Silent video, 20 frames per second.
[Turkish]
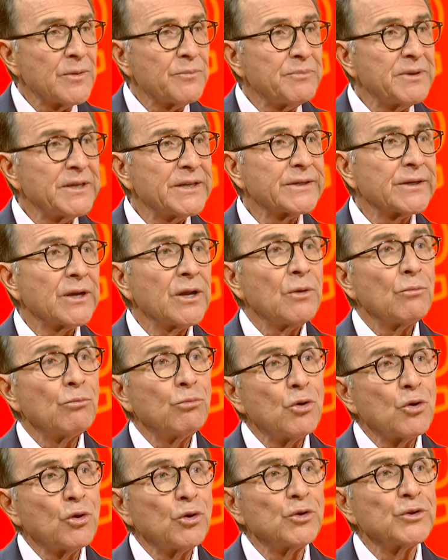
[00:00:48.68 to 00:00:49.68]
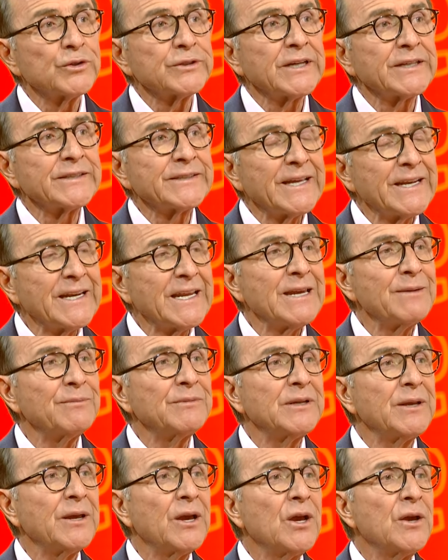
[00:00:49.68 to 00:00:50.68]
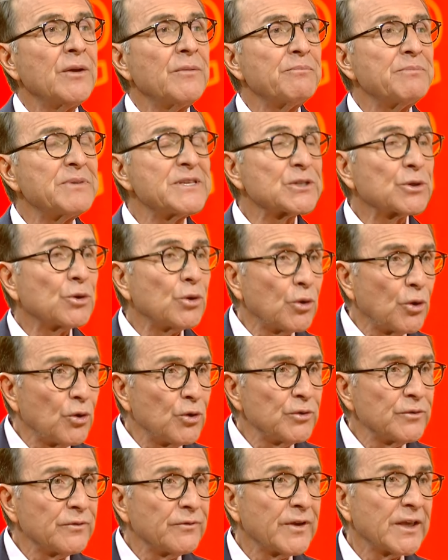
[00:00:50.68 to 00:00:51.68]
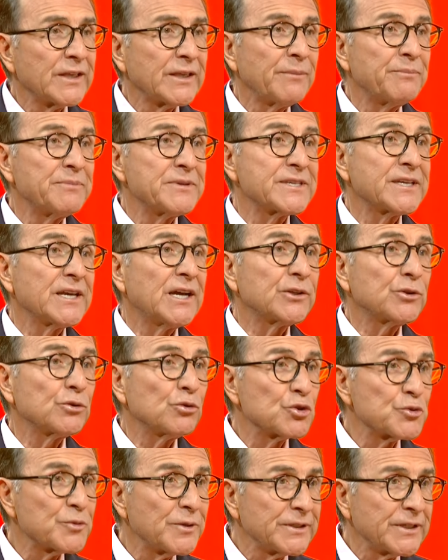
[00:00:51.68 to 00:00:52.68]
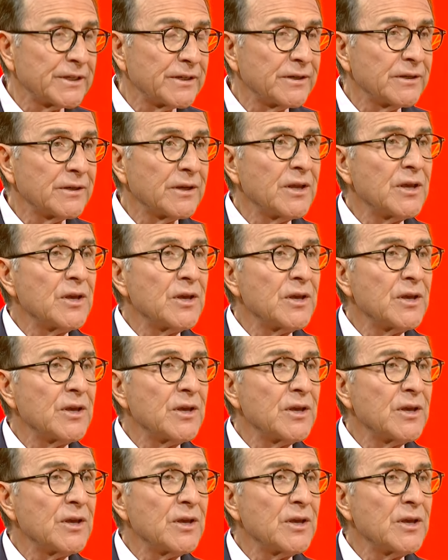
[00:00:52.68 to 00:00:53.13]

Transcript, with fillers: bir bu konuda deneyimli psikoloğun ya da psikiyatri uzmanının,